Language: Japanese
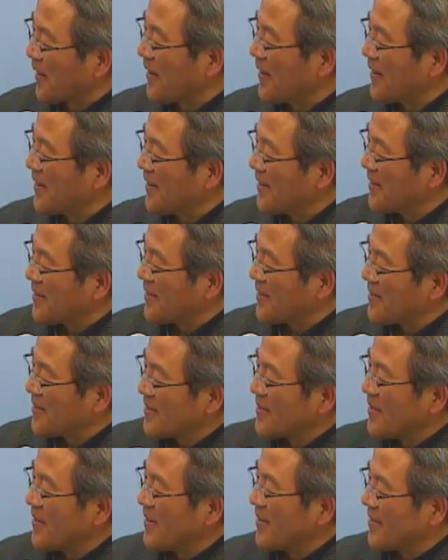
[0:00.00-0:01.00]
え
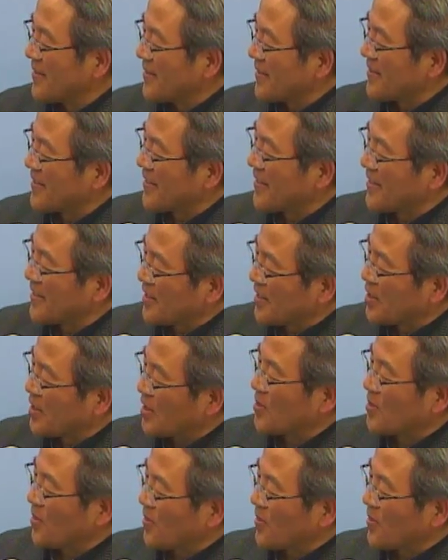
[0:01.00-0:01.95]
え、ね、きっと